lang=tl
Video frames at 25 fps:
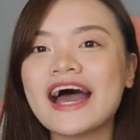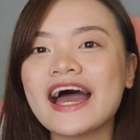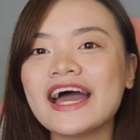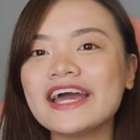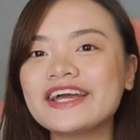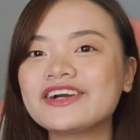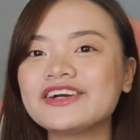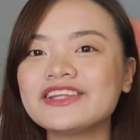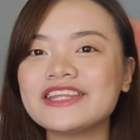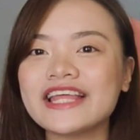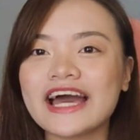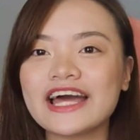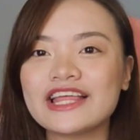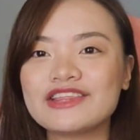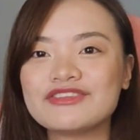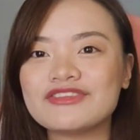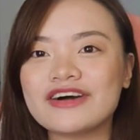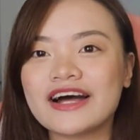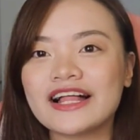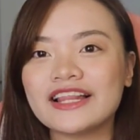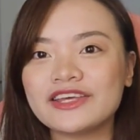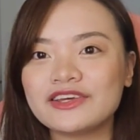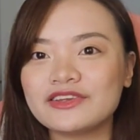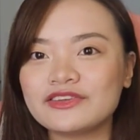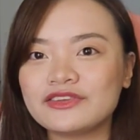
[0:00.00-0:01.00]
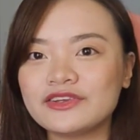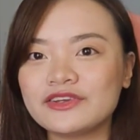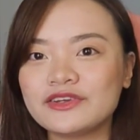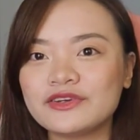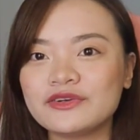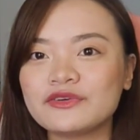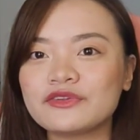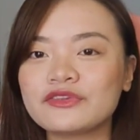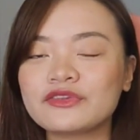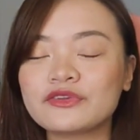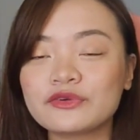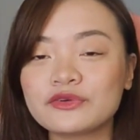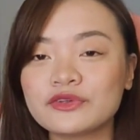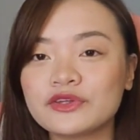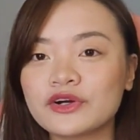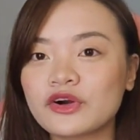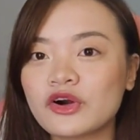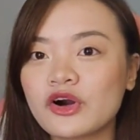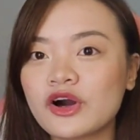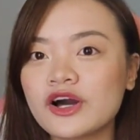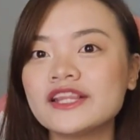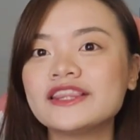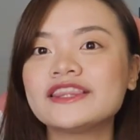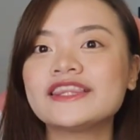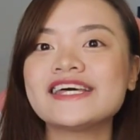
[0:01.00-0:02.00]
I could add value to you through the
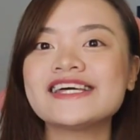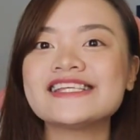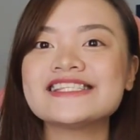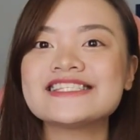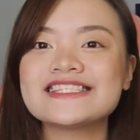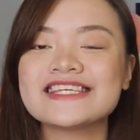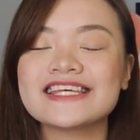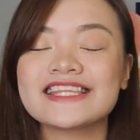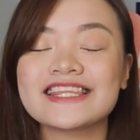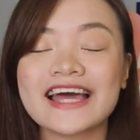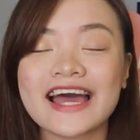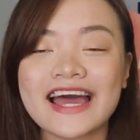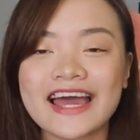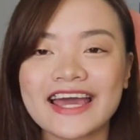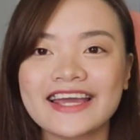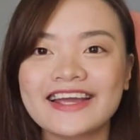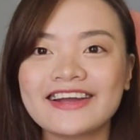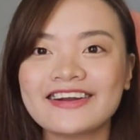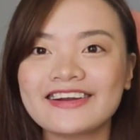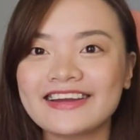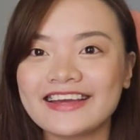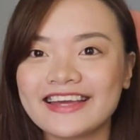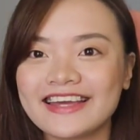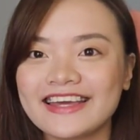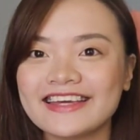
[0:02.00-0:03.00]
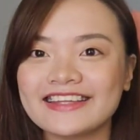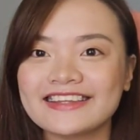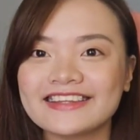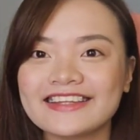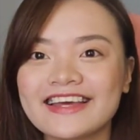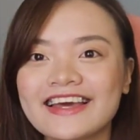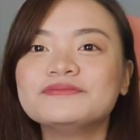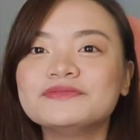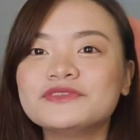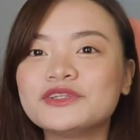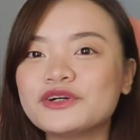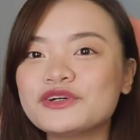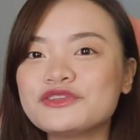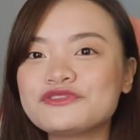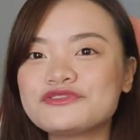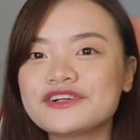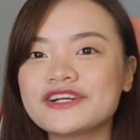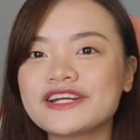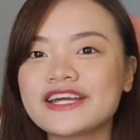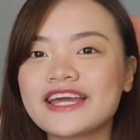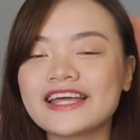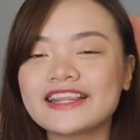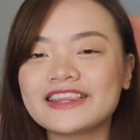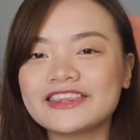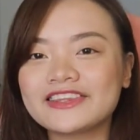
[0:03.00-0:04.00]
contents that I create. Don't
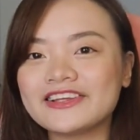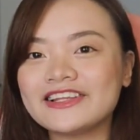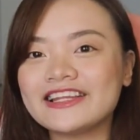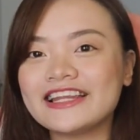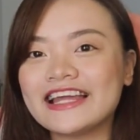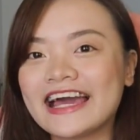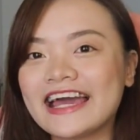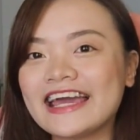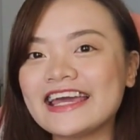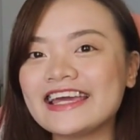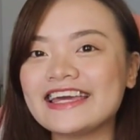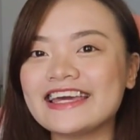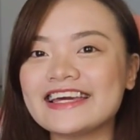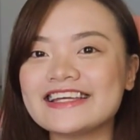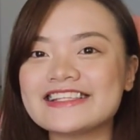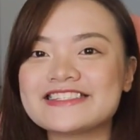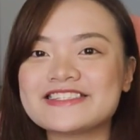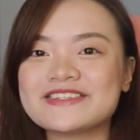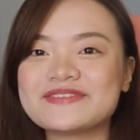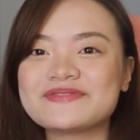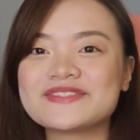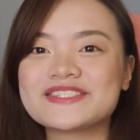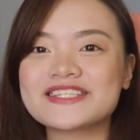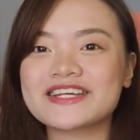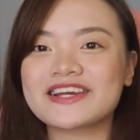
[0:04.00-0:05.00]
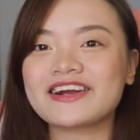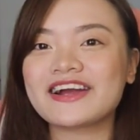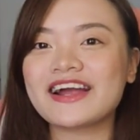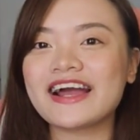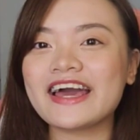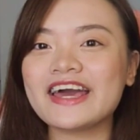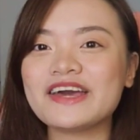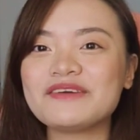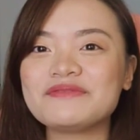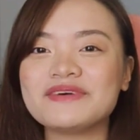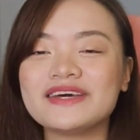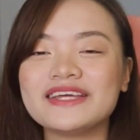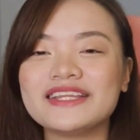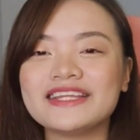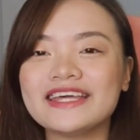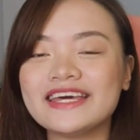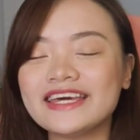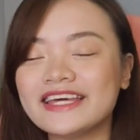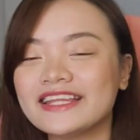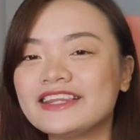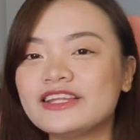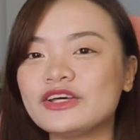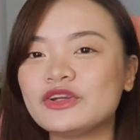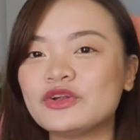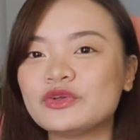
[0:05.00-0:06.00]
forget to like and subscribe and
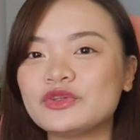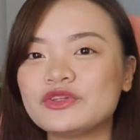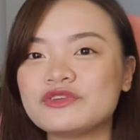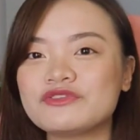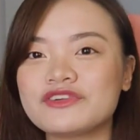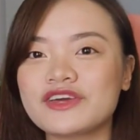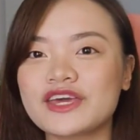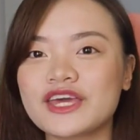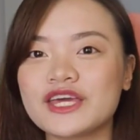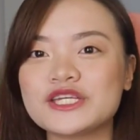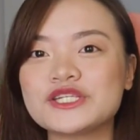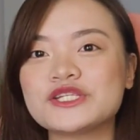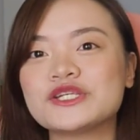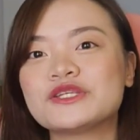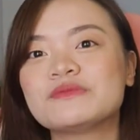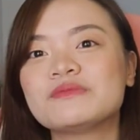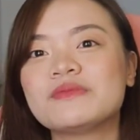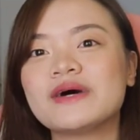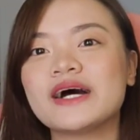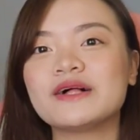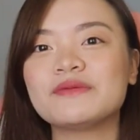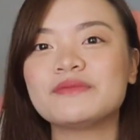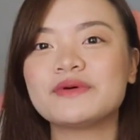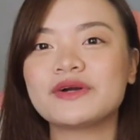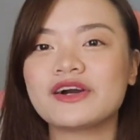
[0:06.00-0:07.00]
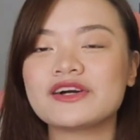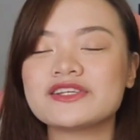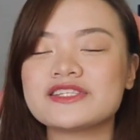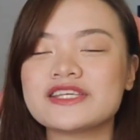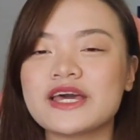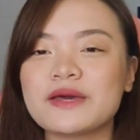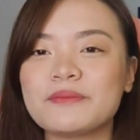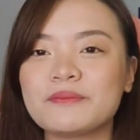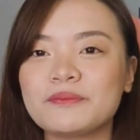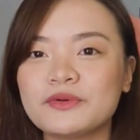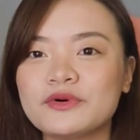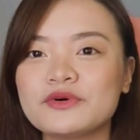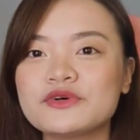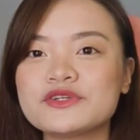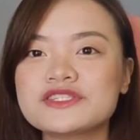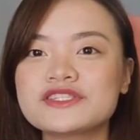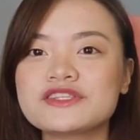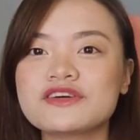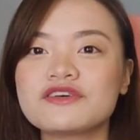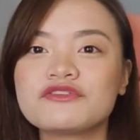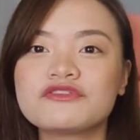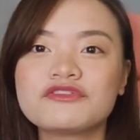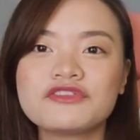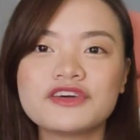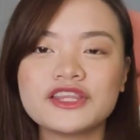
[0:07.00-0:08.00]
hit the notification bell because I post
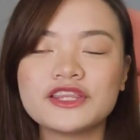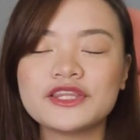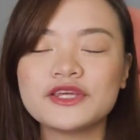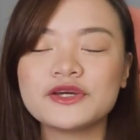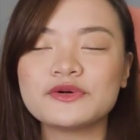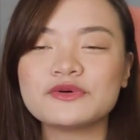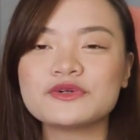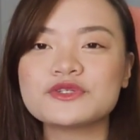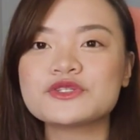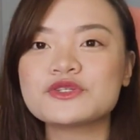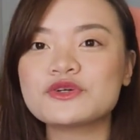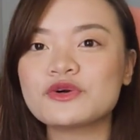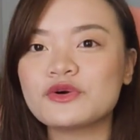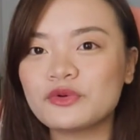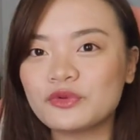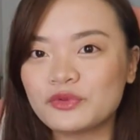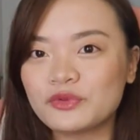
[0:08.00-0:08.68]
videos